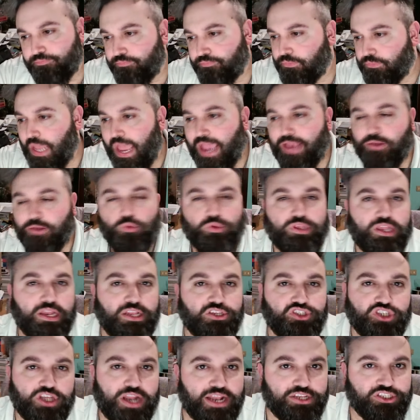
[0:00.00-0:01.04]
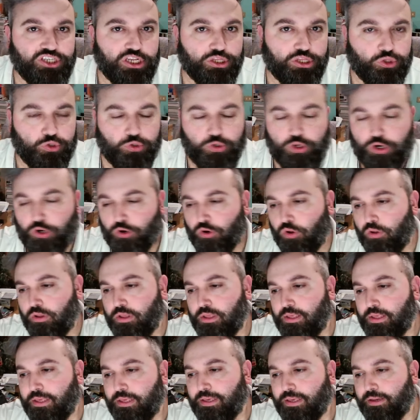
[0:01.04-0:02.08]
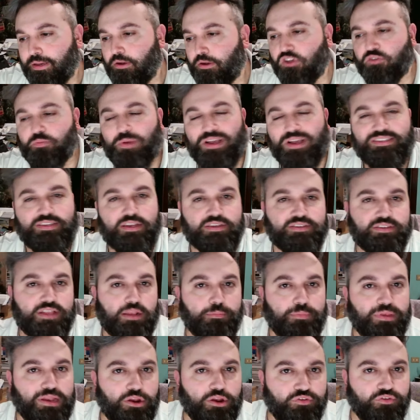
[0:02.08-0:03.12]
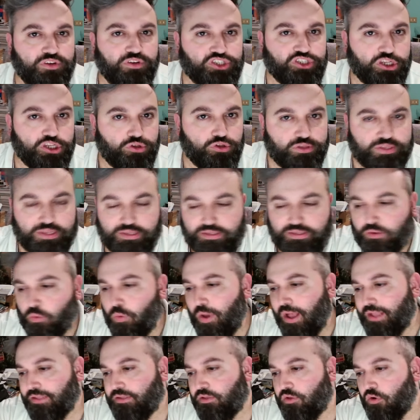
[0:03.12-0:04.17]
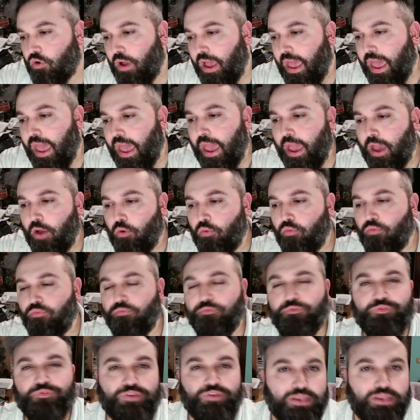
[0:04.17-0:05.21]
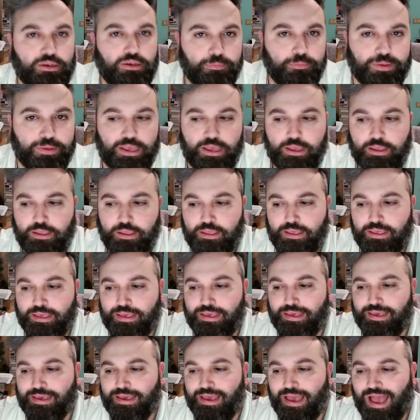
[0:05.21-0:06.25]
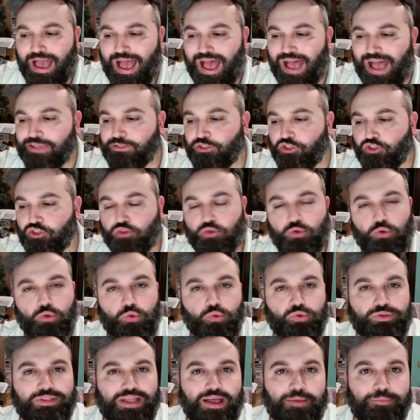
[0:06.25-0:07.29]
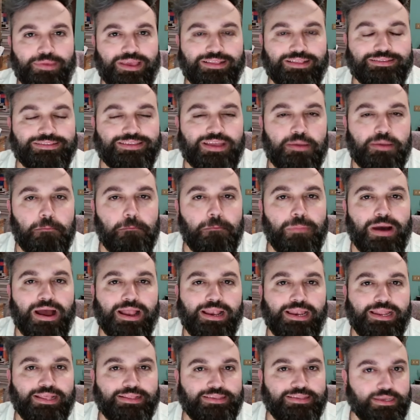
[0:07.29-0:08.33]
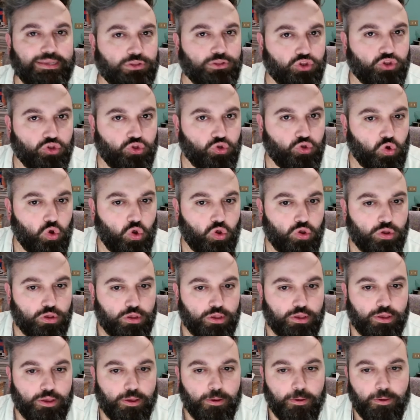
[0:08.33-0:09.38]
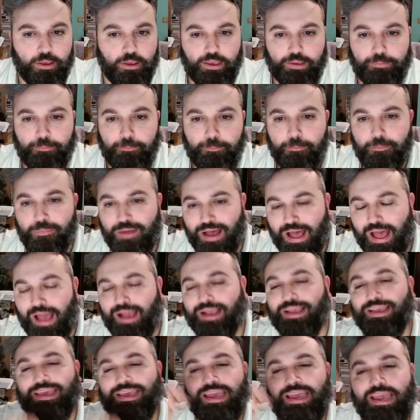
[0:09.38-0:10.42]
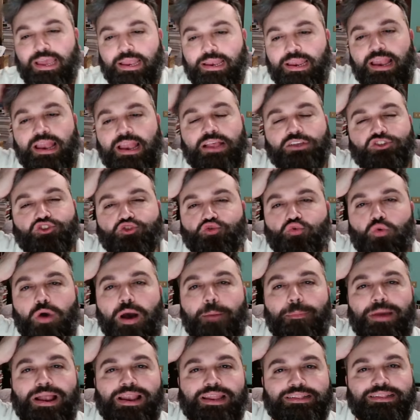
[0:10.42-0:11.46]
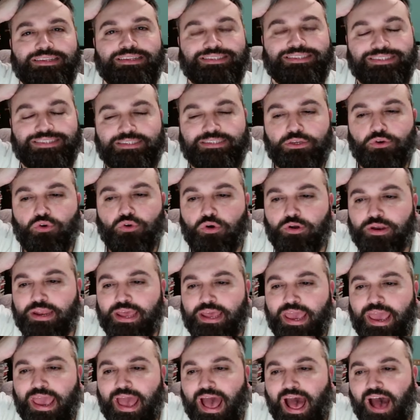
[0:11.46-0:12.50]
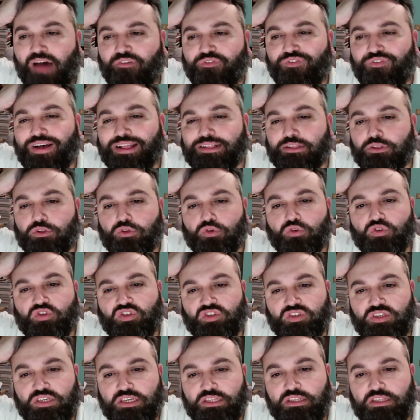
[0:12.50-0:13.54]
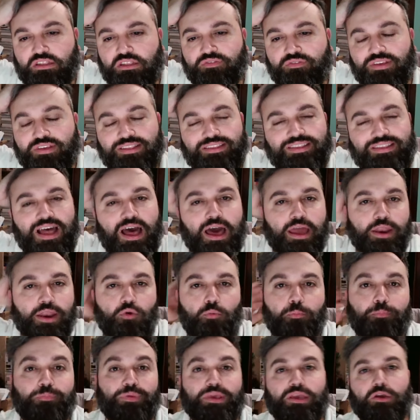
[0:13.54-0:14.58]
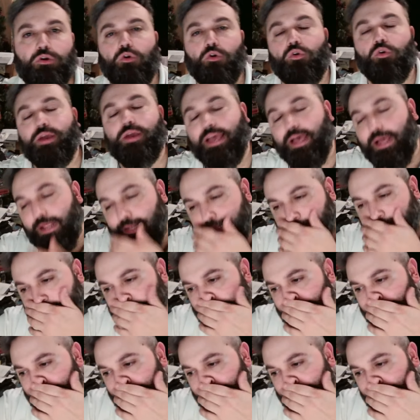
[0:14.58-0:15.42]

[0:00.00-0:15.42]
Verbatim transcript: è inutile girarci attorno. Ghostbusters del 1984 è un film assolutamente maledetto ma che nella sua maledizione ha fatto sì di diventare un piccolo cult.